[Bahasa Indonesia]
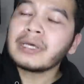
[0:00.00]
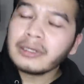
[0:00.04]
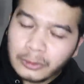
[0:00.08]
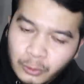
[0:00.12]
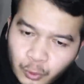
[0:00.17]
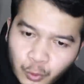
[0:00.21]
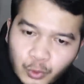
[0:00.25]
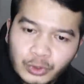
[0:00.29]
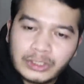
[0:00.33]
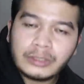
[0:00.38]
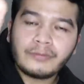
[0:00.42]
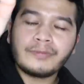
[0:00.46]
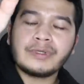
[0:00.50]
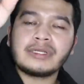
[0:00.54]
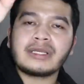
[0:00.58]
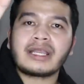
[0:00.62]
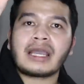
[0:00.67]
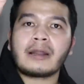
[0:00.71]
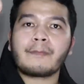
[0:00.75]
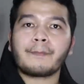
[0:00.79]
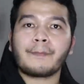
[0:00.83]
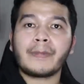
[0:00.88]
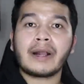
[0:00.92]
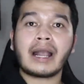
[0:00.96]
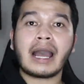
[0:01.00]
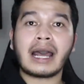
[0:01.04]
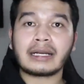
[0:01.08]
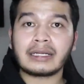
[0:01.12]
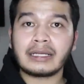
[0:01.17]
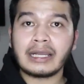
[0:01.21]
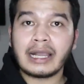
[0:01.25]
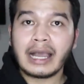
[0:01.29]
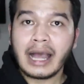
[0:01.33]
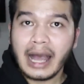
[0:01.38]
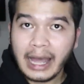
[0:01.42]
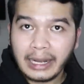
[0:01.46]
perlu diberikan
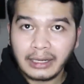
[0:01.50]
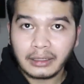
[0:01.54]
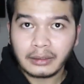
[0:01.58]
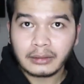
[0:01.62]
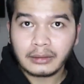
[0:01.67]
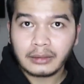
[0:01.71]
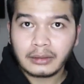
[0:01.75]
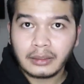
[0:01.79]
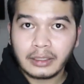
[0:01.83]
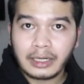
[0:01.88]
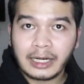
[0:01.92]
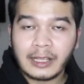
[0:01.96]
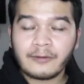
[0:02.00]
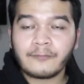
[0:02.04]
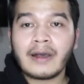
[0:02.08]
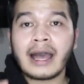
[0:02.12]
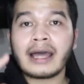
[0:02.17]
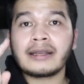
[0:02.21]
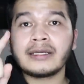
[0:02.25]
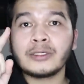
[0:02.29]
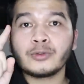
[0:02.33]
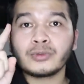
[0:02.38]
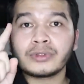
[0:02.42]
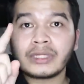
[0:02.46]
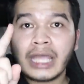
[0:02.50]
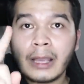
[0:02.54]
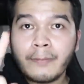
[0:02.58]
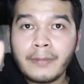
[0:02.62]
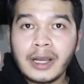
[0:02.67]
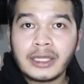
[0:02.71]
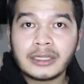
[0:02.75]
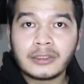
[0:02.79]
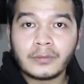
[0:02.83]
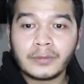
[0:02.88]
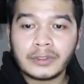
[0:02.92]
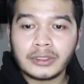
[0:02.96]
penghargaan. Reva Adi
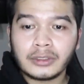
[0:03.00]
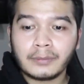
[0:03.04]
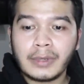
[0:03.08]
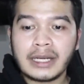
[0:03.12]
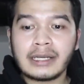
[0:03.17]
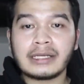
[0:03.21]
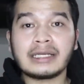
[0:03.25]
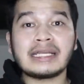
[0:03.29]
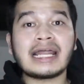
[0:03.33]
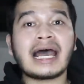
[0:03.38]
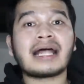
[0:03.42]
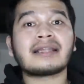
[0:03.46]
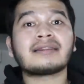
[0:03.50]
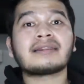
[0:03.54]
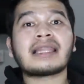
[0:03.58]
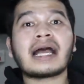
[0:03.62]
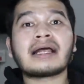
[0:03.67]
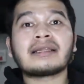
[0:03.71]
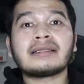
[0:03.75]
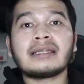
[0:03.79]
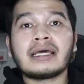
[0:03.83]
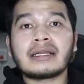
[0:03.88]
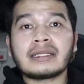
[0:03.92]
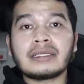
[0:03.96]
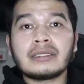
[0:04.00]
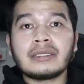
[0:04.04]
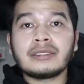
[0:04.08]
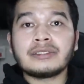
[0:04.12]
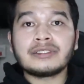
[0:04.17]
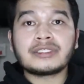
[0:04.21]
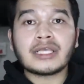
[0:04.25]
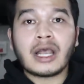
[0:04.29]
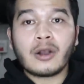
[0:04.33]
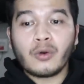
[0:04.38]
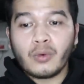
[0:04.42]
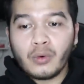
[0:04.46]
Utama teman-teman datang
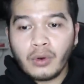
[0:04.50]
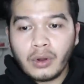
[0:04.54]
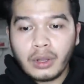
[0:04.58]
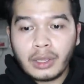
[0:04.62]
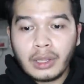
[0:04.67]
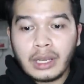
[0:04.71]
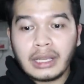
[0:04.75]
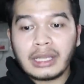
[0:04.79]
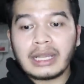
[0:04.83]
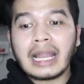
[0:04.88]
dari jauh